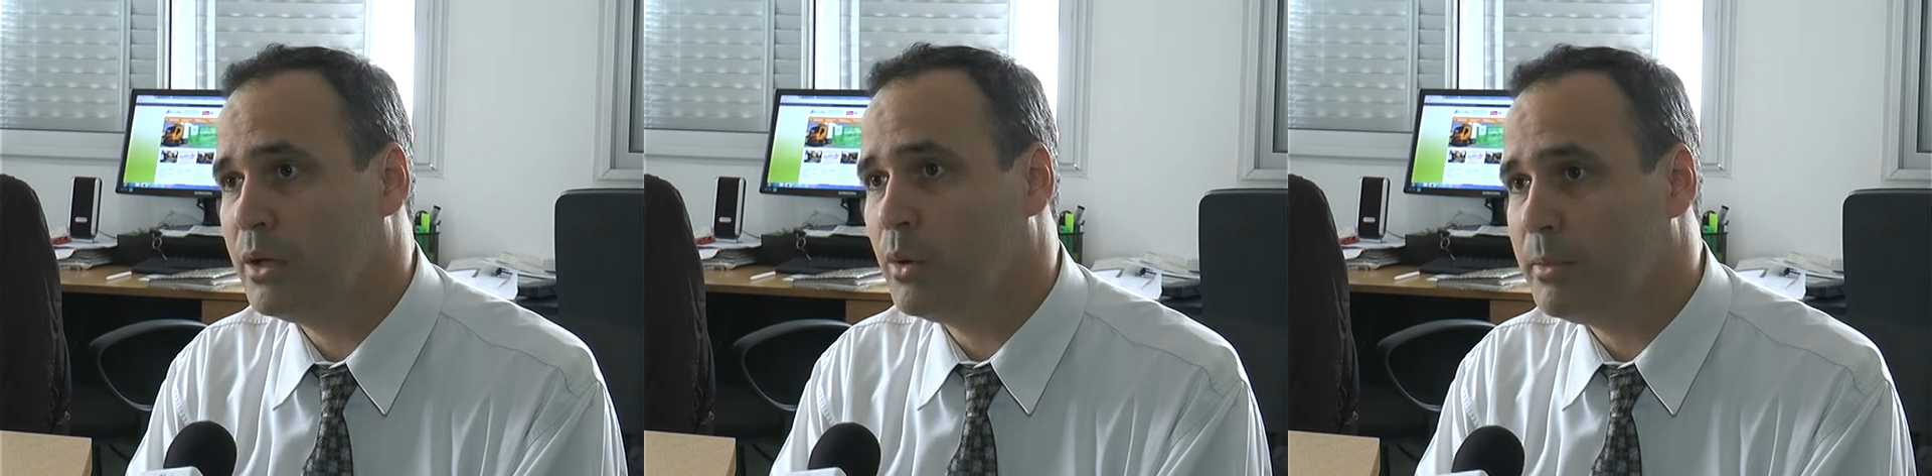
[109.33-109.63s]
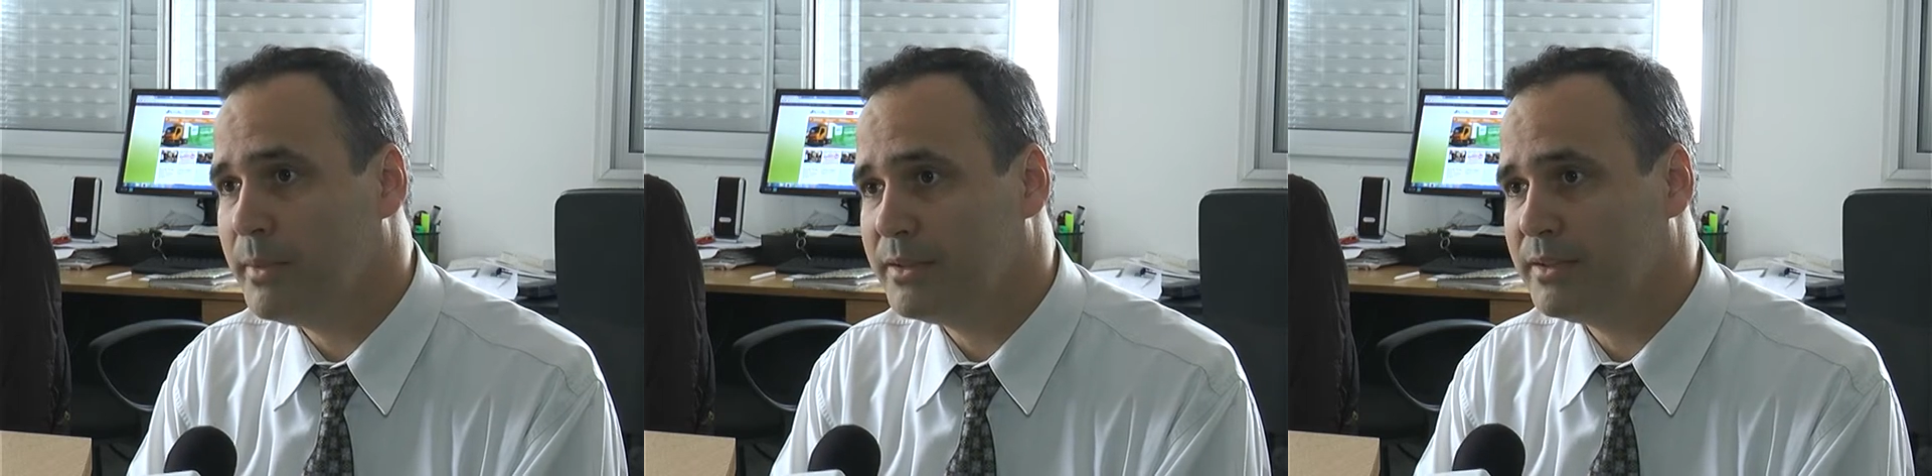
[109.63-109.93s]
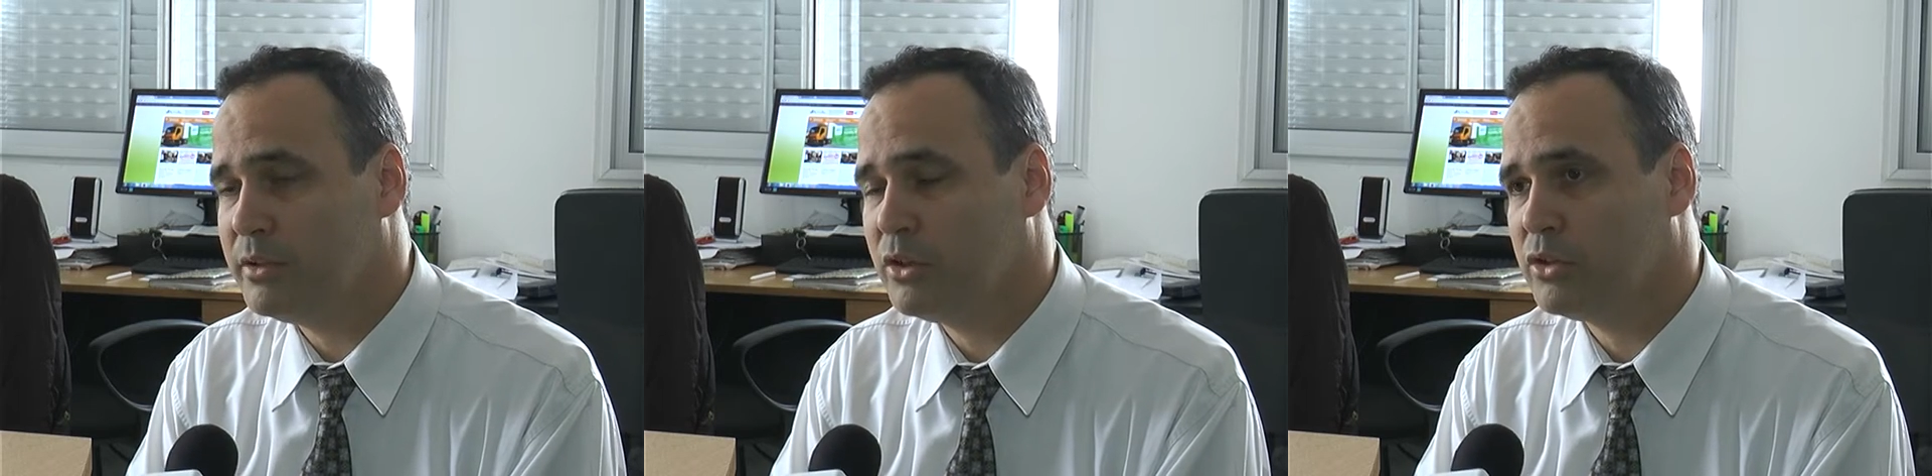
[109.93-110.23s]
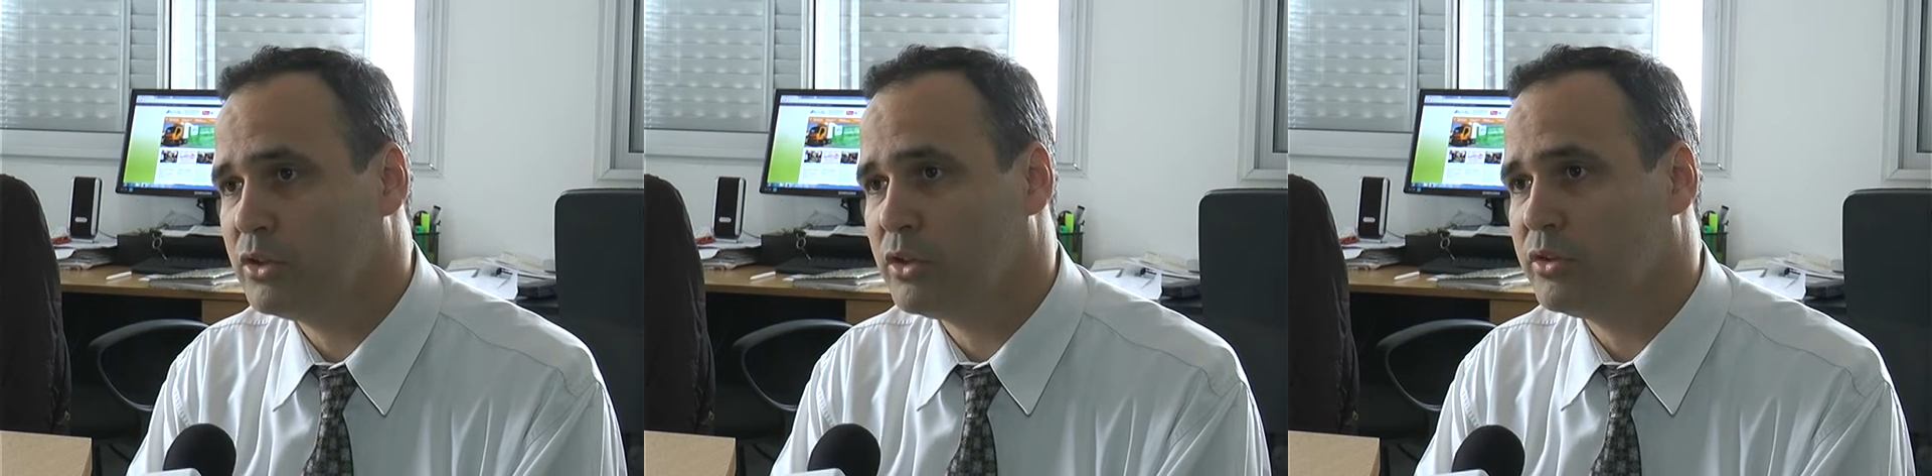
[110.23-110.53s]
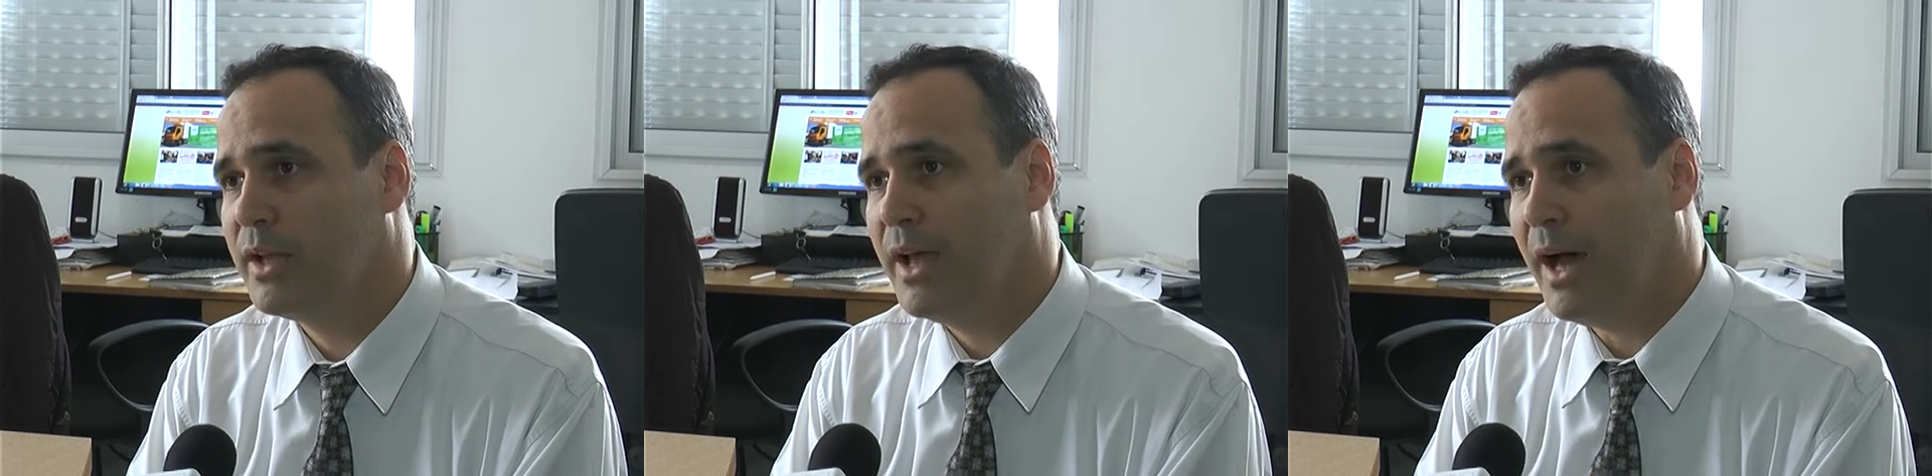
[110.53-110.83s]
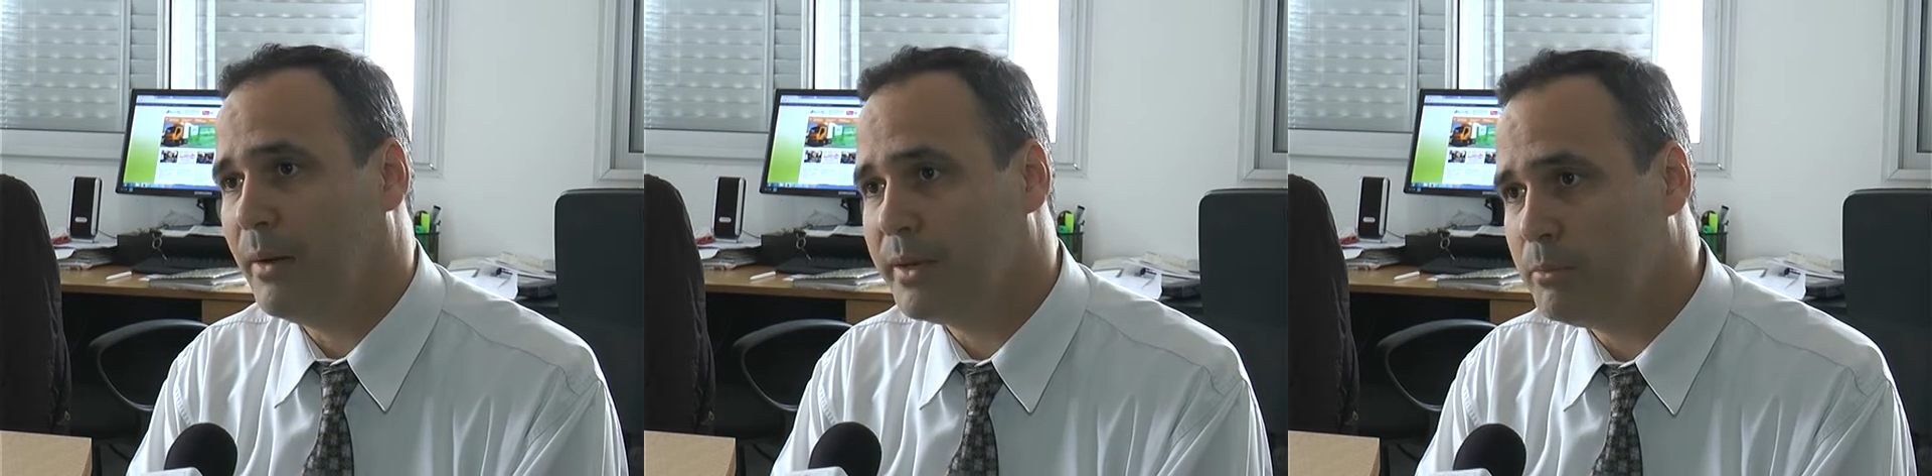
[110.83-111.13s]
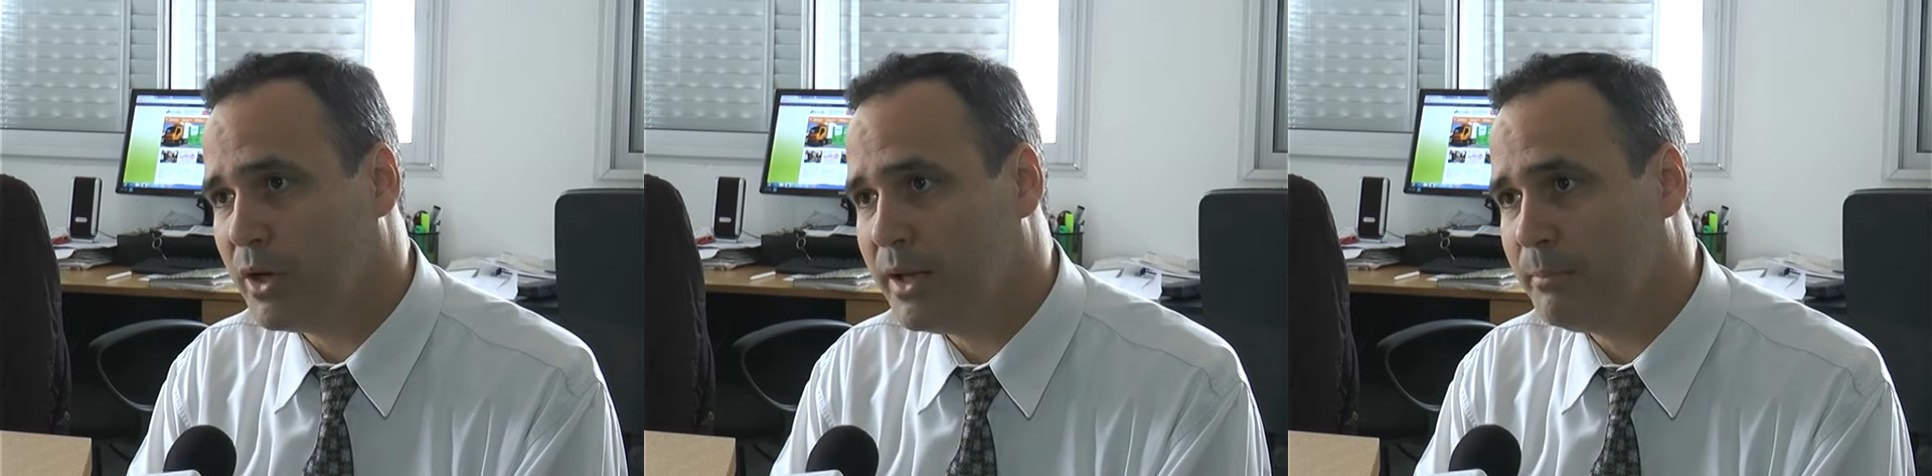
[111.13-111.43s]
Igualmente, si nosotros
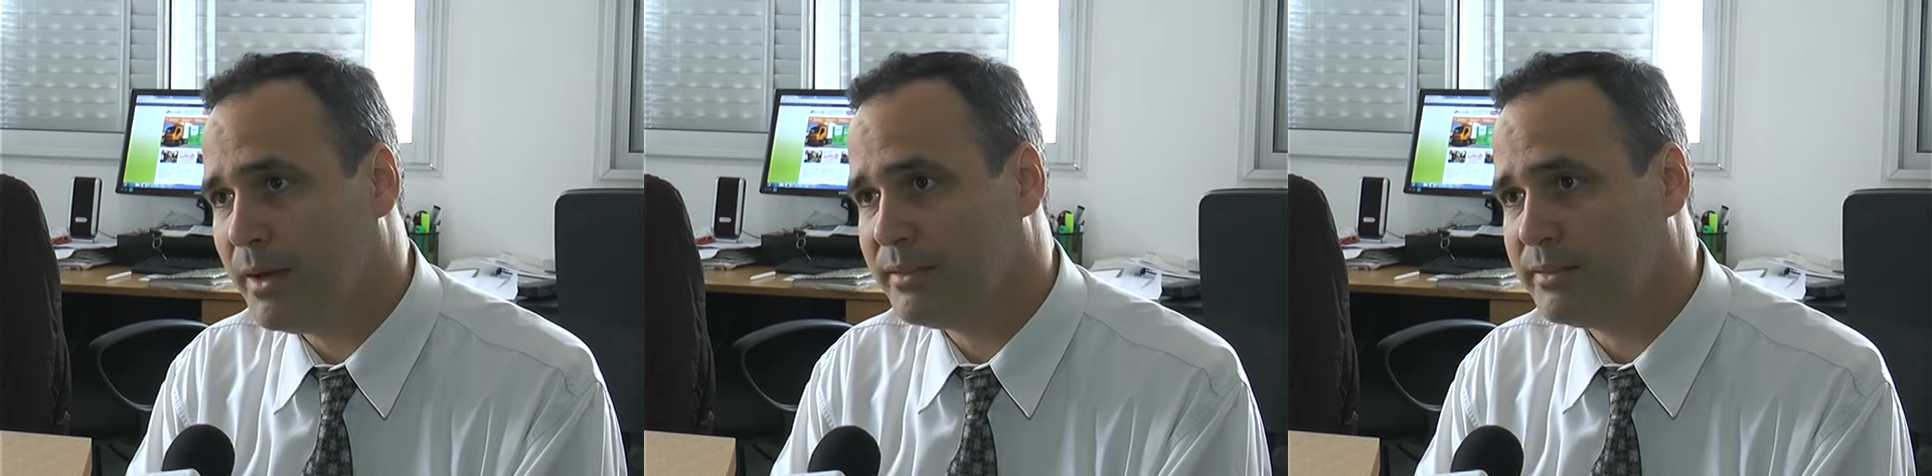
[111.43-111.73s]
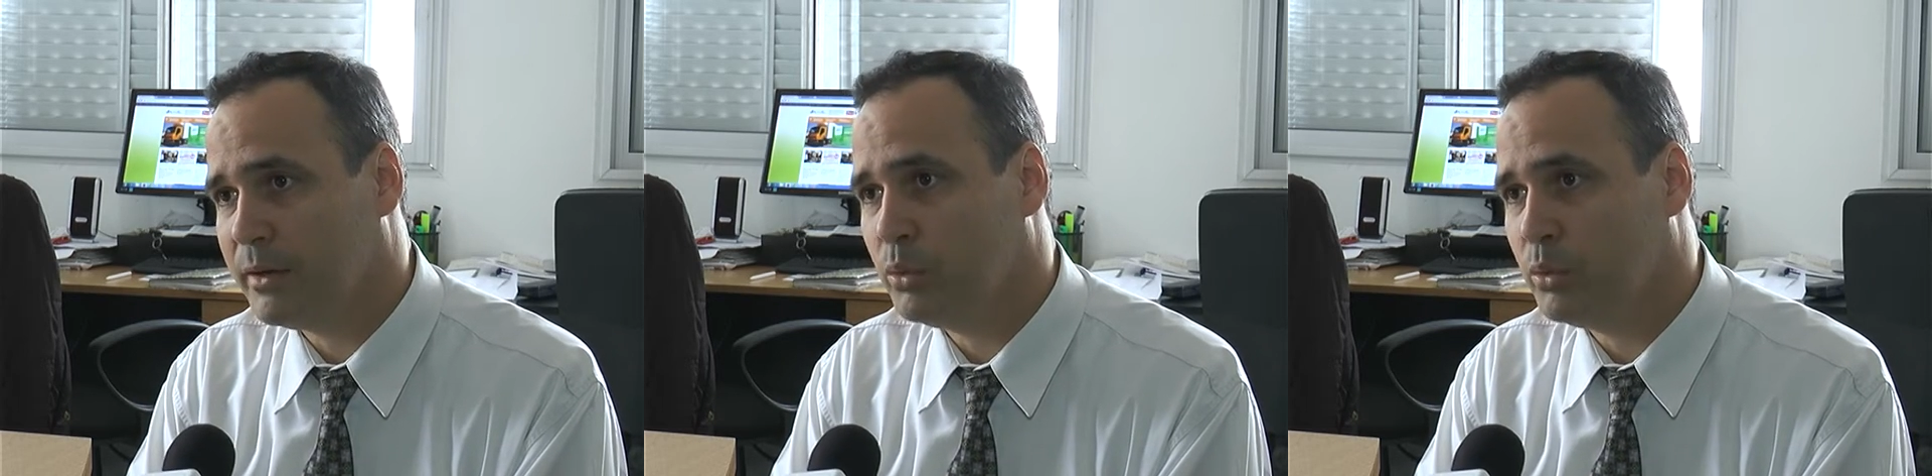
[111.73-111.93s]
abrimos el envase,